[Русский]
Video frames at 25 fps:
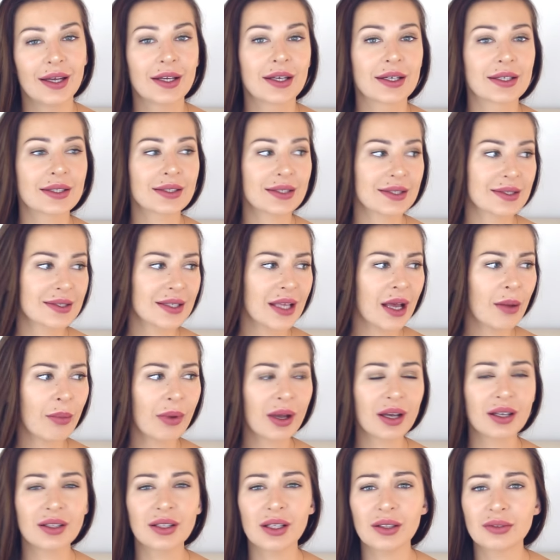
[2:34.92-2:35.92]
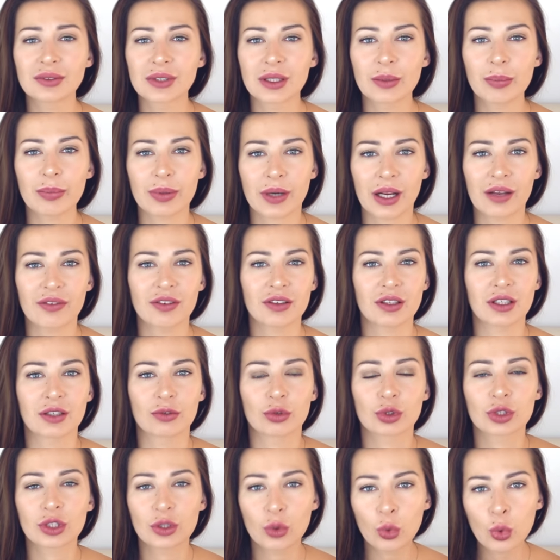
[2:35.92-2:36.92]
Это самое главное правило.
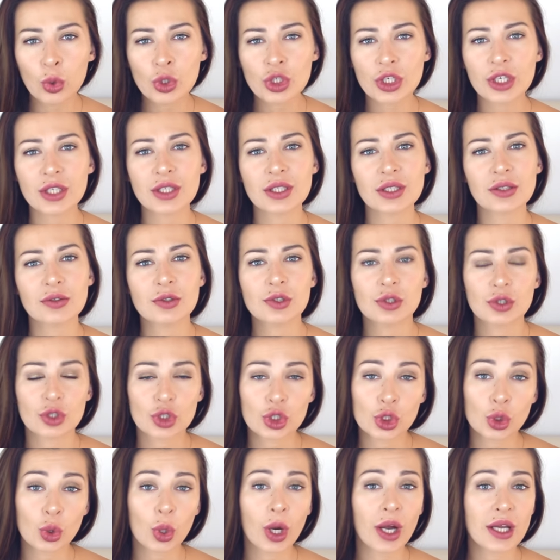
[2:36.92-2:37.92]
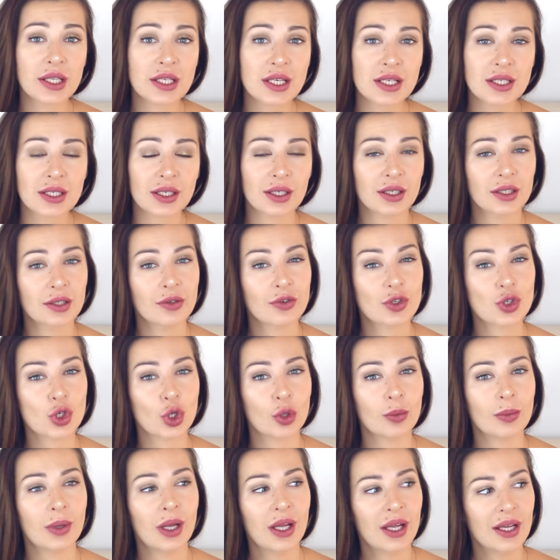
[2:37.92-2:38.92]
Вот кушайте, что хотите и ни в
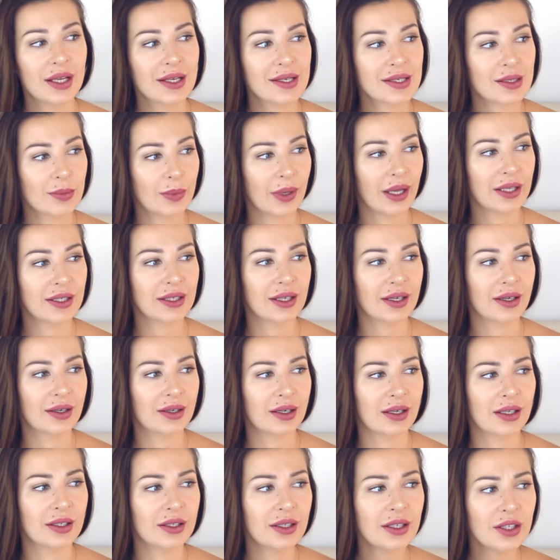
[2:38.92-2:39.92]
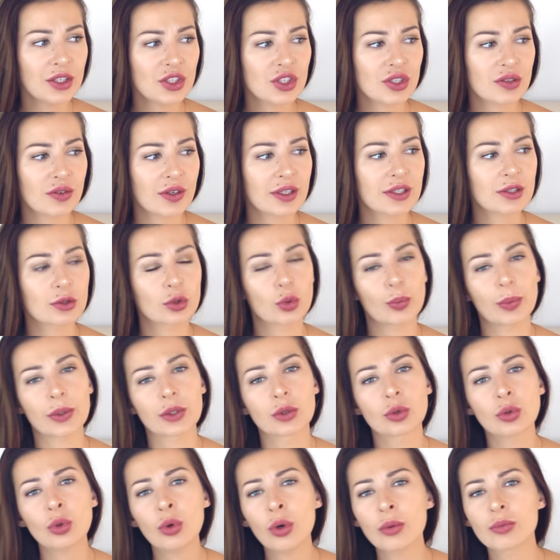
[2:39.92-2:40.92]
чем себя не ограничивайте, но
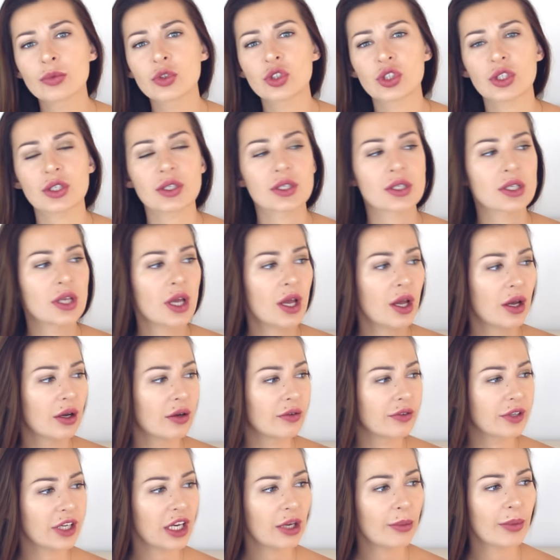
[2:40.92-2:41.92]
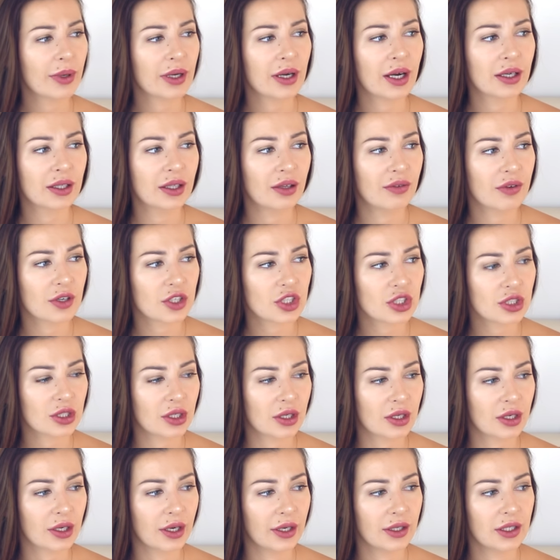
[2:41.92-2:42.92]
потом, через время, когда ваш
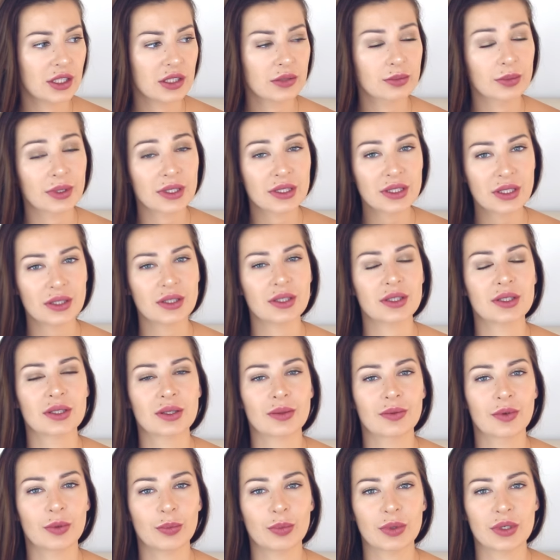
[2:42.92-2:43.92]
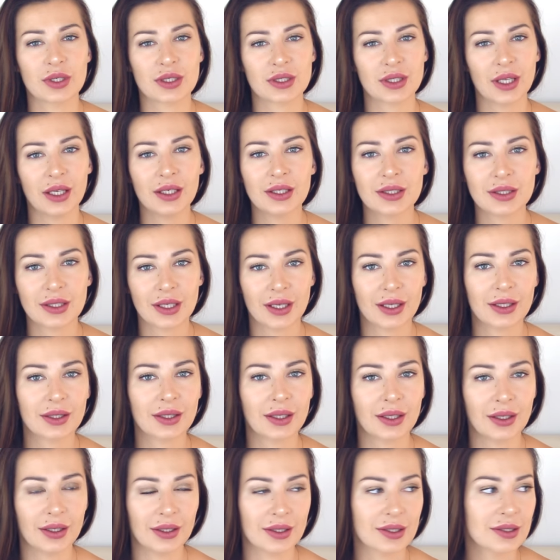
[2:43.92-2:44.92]
организм насытится, вы перестанете
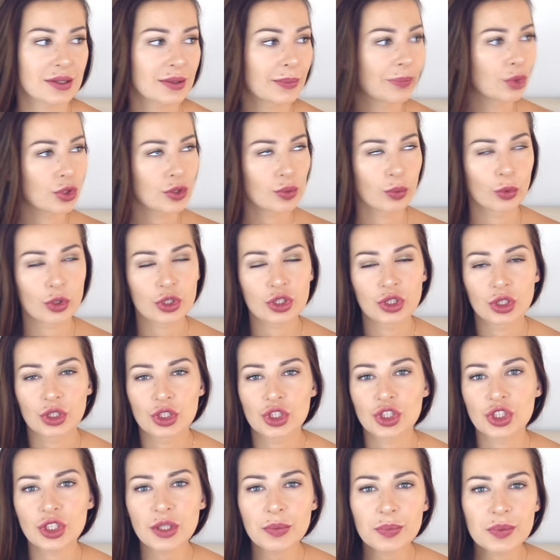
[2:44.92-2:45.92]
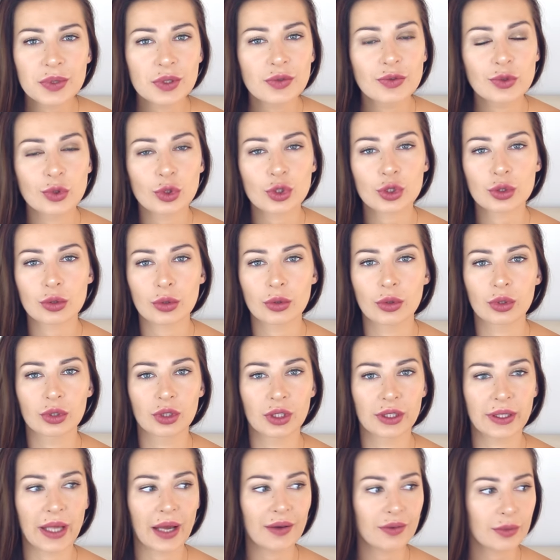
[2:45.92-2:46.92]
это есть. То есть можно чипсы, все что
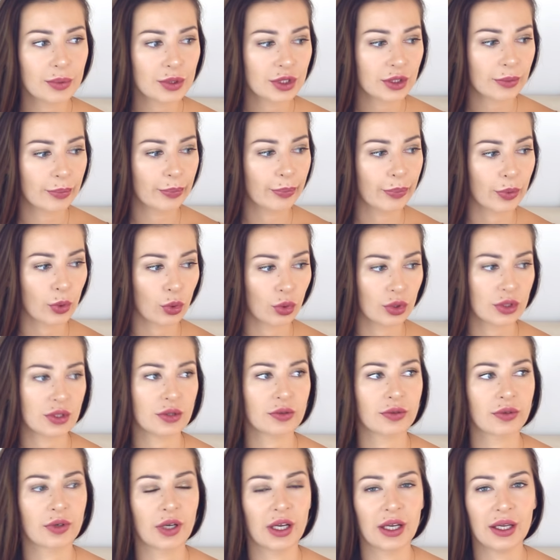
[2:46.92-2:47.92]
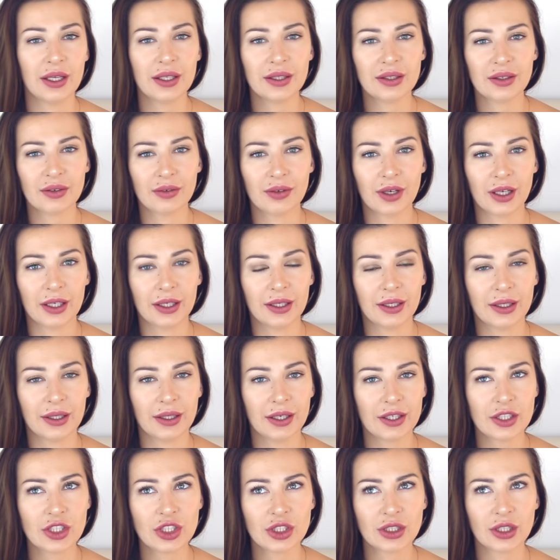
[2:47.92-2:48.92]
угодно. Я вообще против этого, и
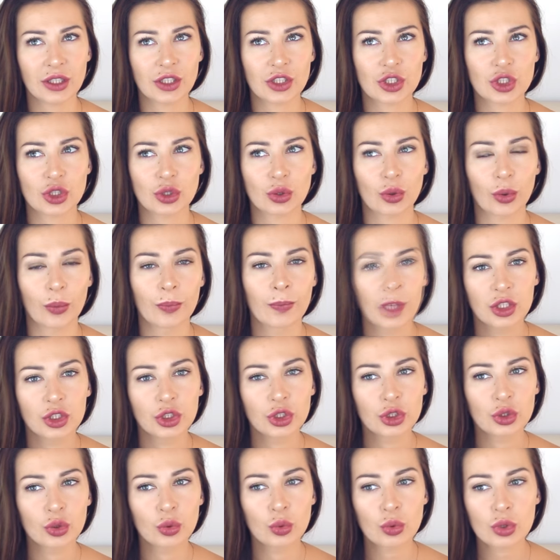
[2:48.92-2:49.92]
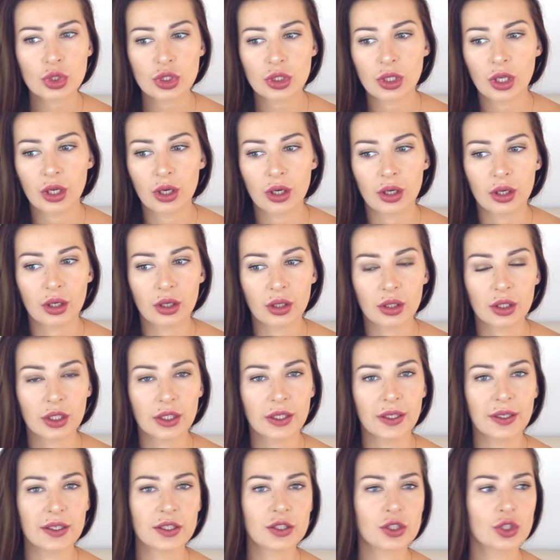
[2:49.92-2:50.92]
я считаю, что не нужно а,
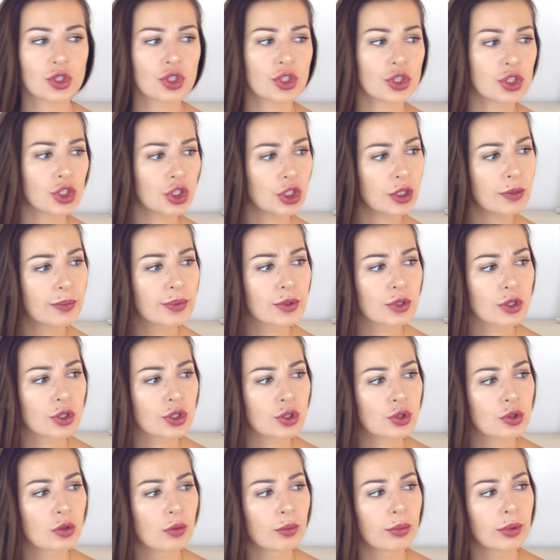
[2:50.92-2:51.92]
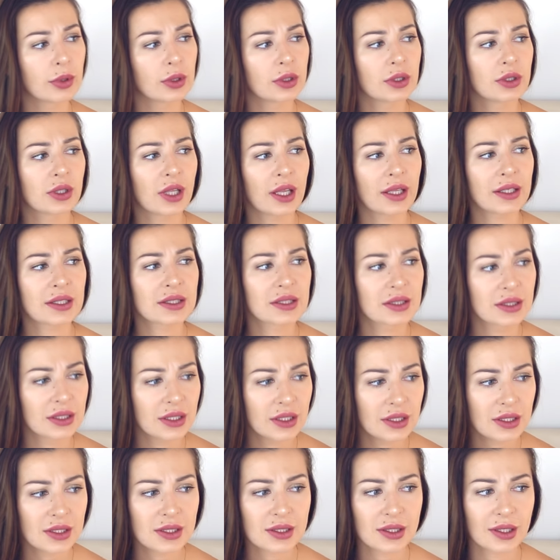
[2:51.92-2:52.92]
есть чипсы, чтобы
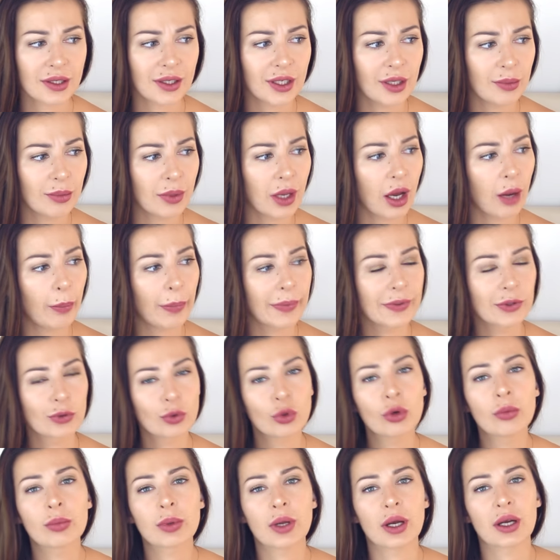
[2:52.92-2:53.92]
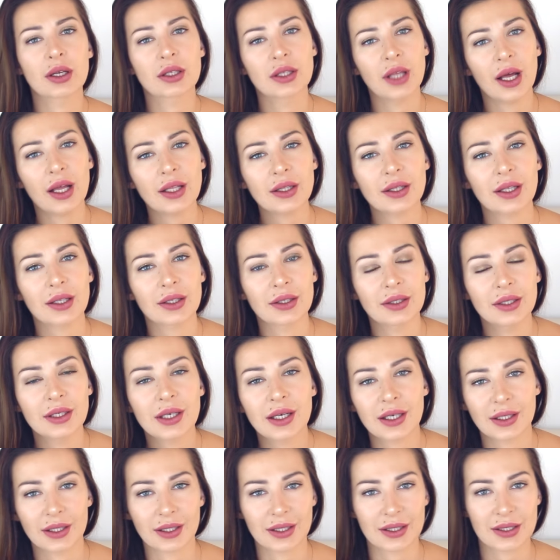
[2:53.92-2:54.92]
насытиться ими, а потом когда-то от
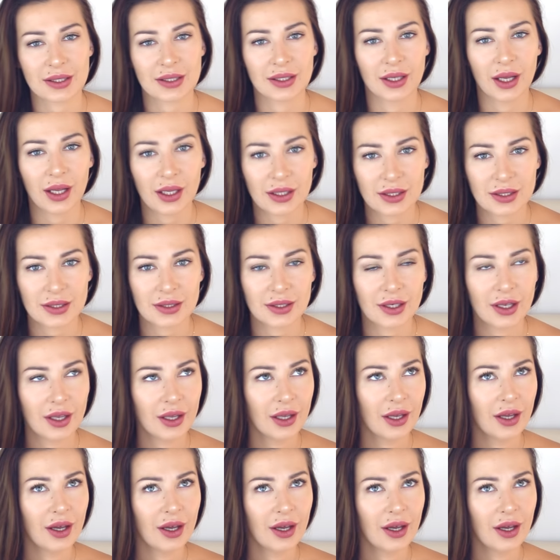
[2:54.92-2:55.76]
них отказаться.